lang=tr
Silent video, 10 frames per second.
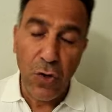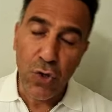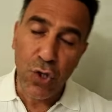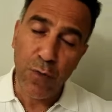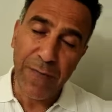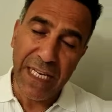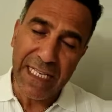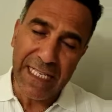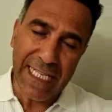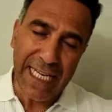
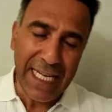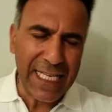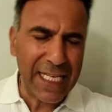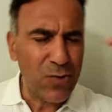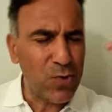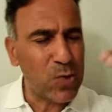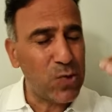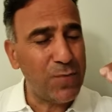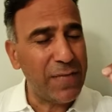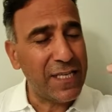Otomobilinizle
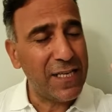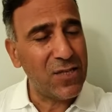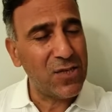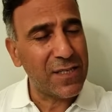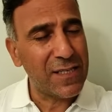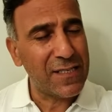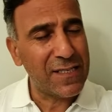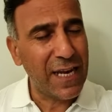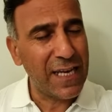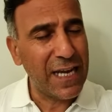700. metreye
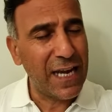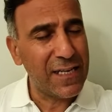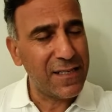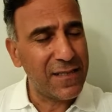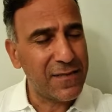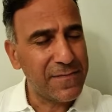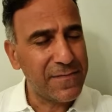çıktığınızı hayal edin.